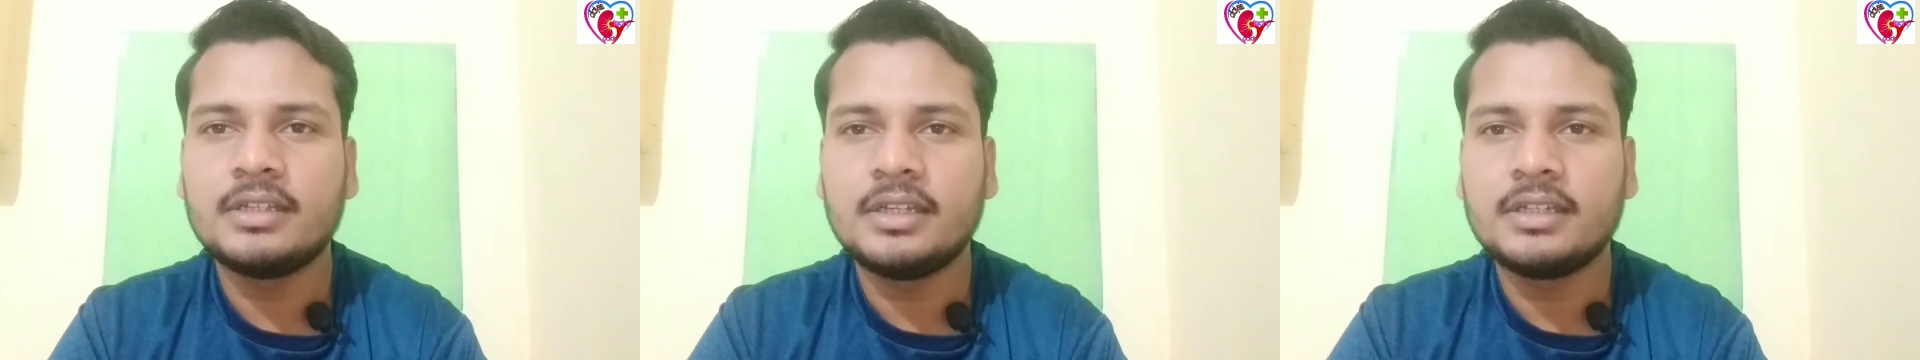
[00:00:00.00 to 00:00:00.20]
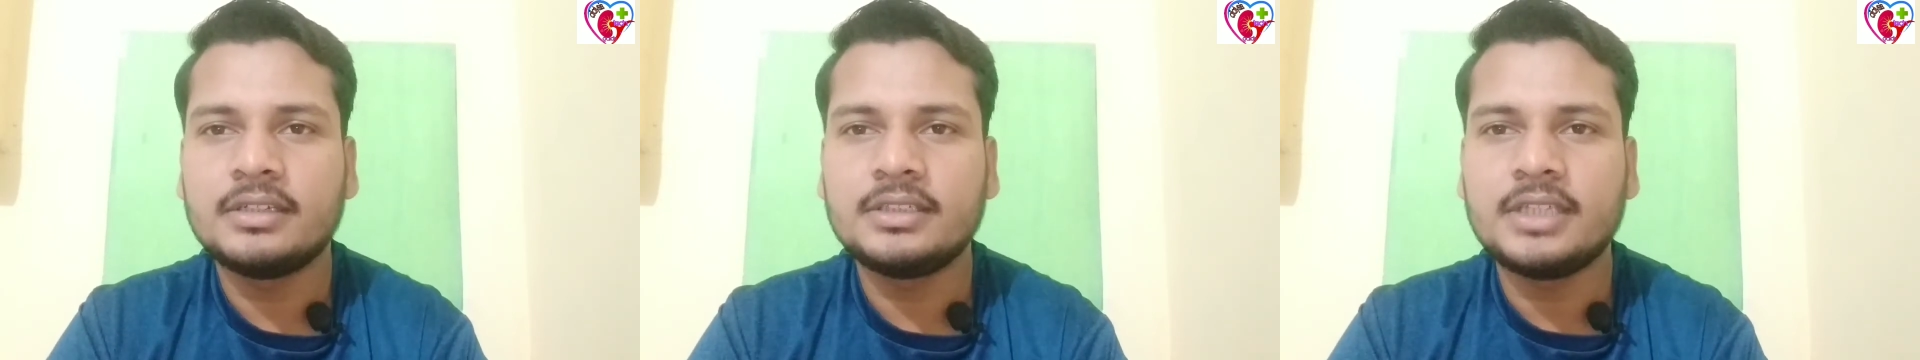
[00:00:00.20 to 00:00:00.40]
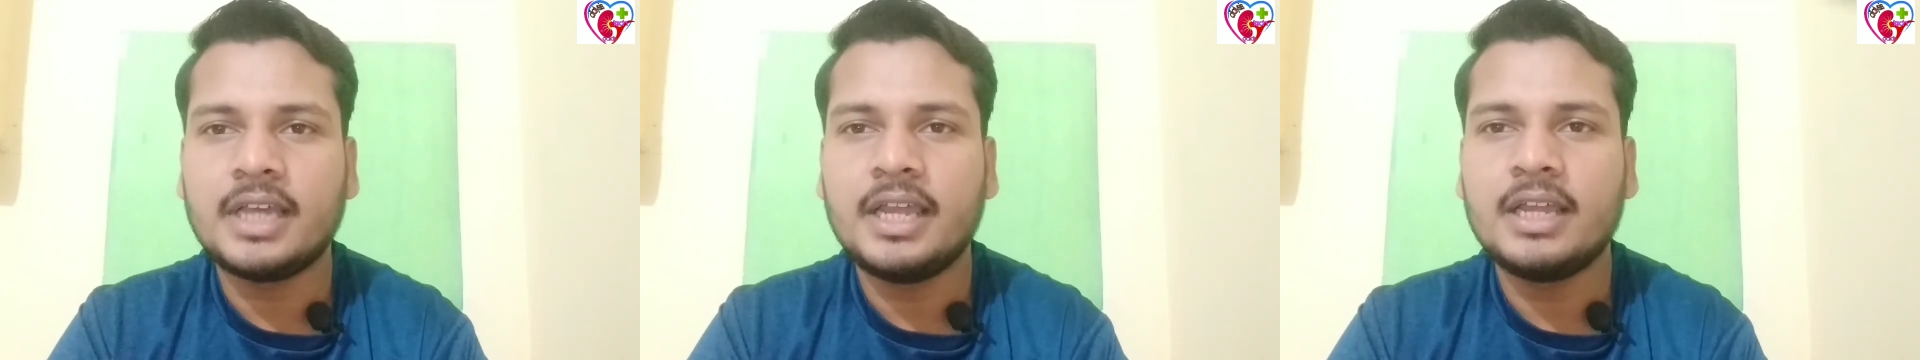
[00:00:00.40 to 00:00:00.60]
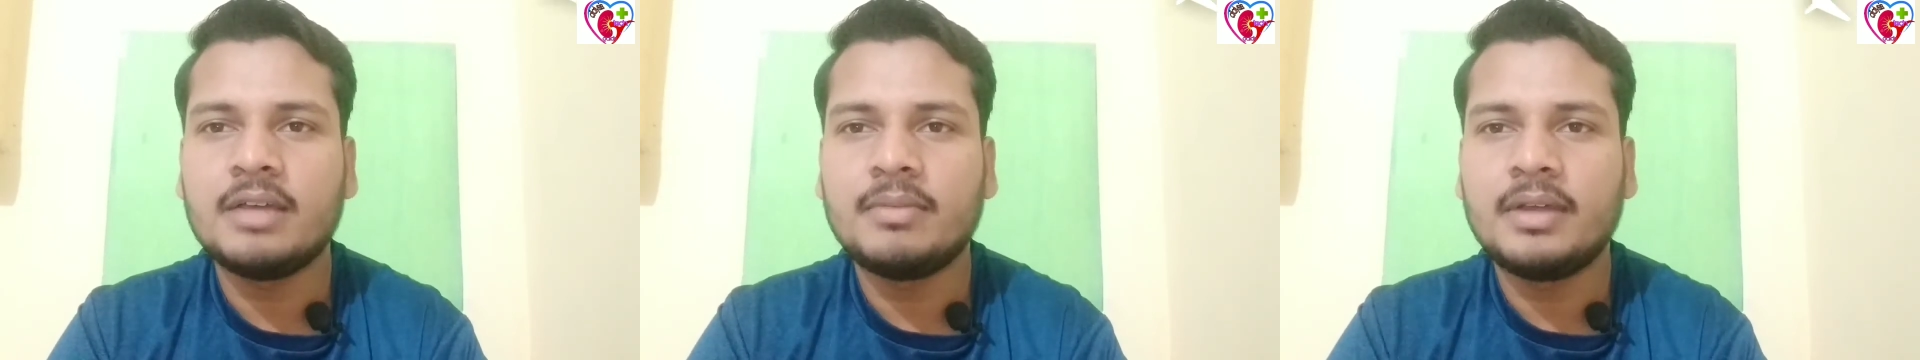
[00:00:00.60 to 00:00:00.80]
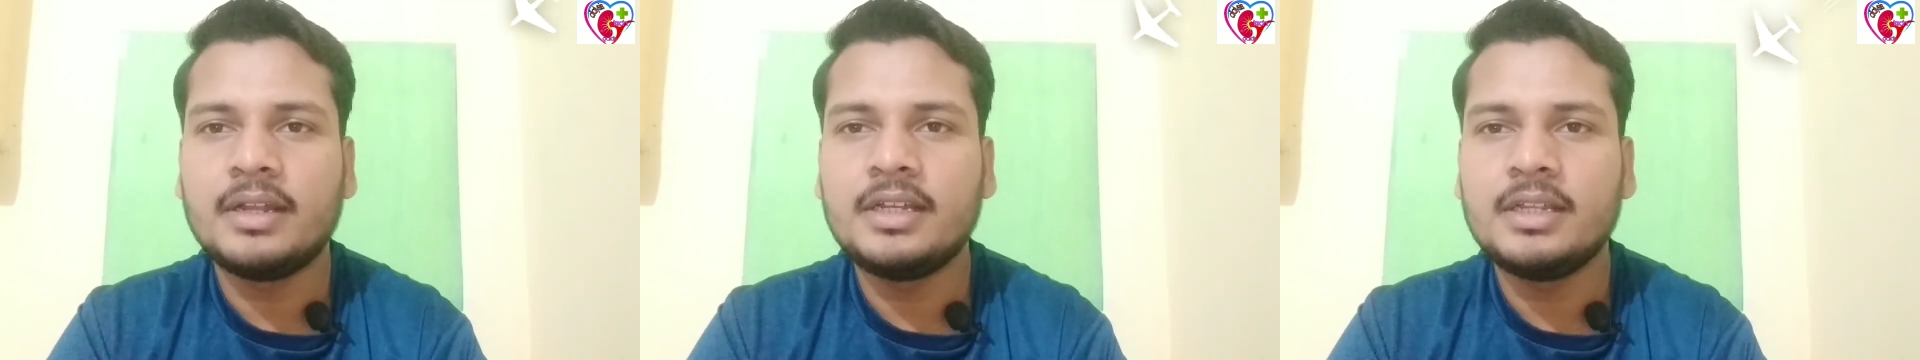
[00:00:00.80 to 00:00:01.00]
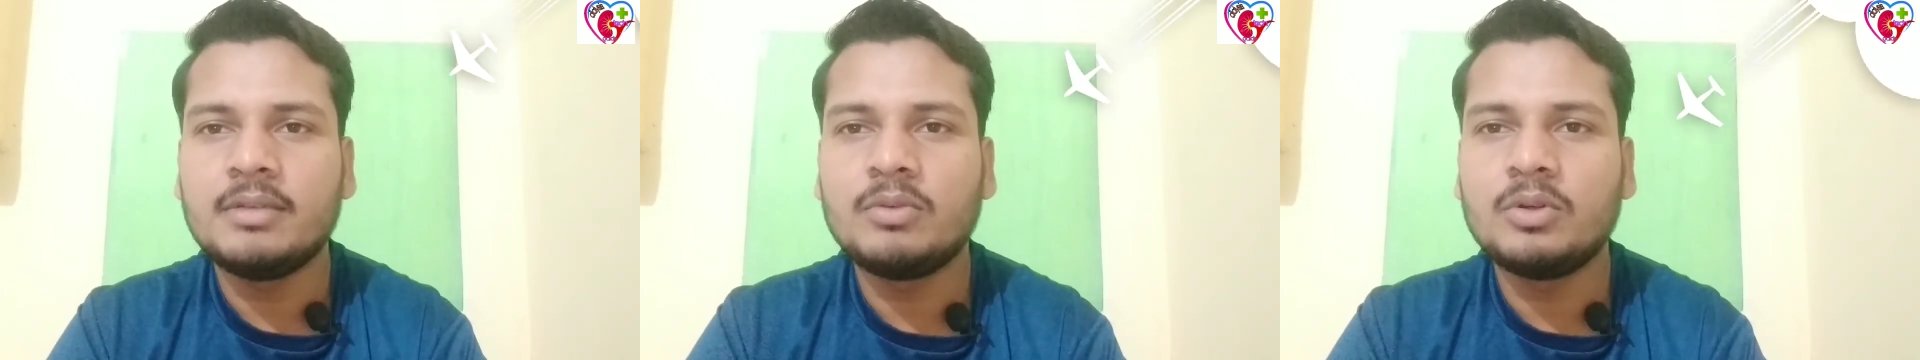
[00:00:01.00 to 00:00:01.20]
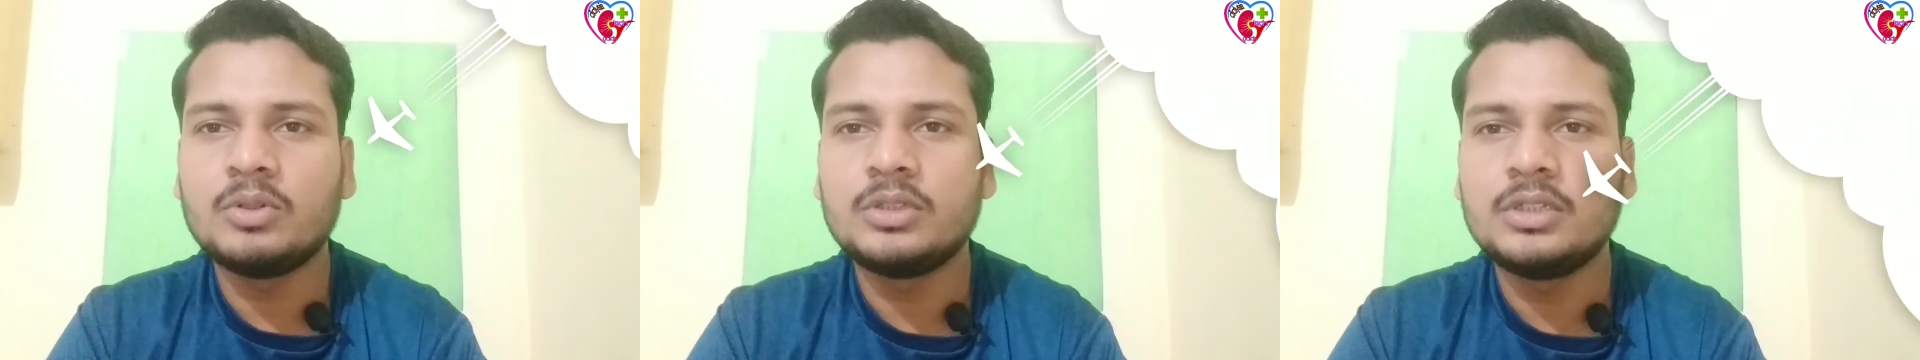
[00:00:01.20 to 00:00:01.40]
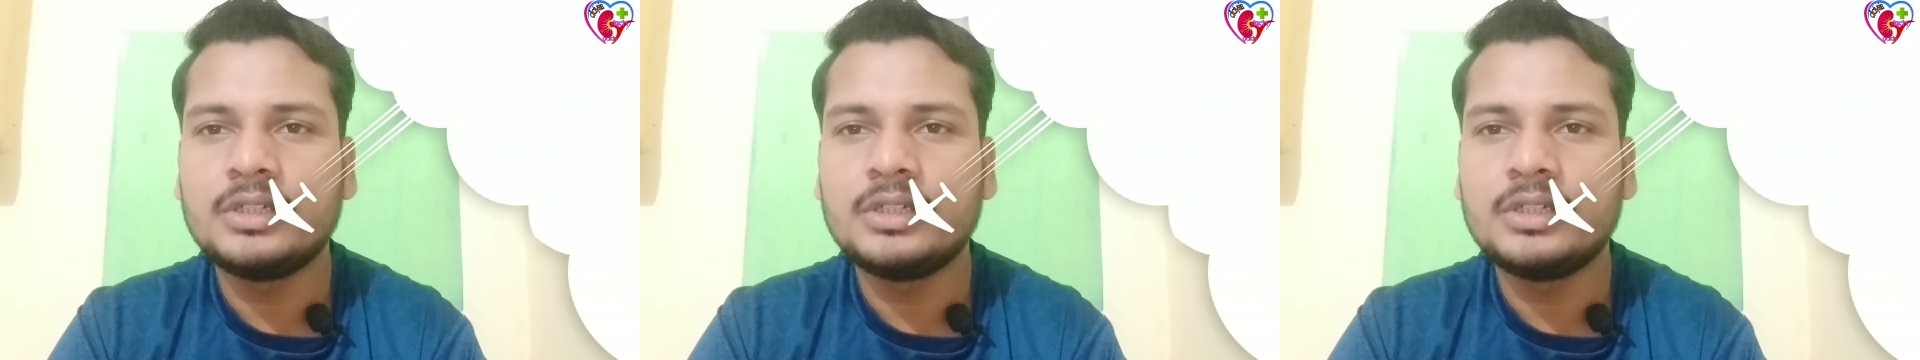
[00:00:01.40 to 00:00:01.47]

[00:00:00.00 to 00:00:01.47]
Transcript: ये चाय चाय हमारे लिए बहुत ही